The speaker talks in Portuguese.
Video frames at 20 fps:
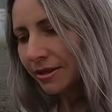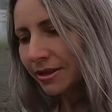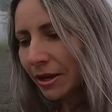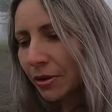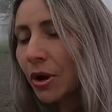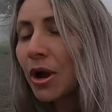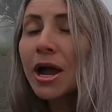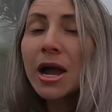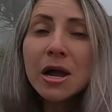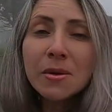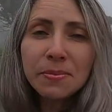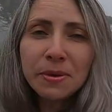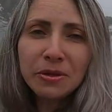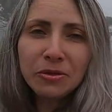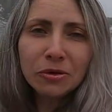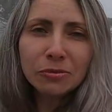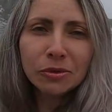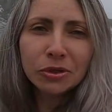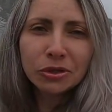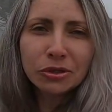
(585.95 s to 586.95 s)
no
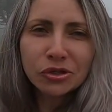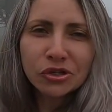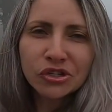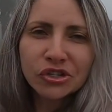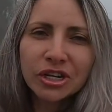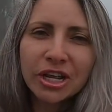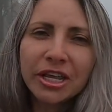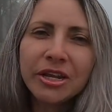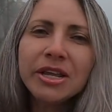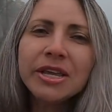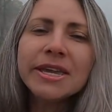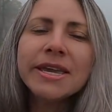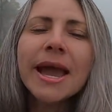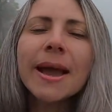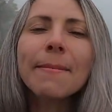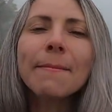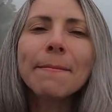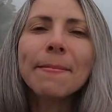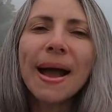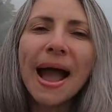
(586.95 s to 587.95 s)
camping do motochileiro e
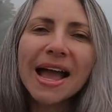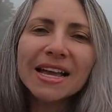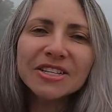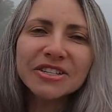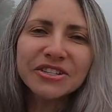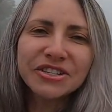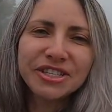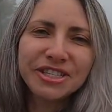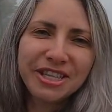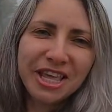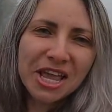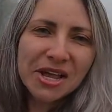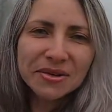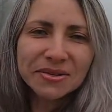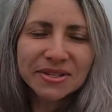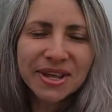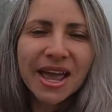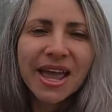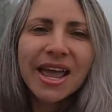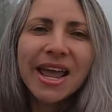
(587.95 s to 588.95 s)
que a paz de
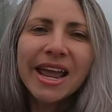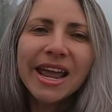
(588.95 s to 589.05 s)
Deus,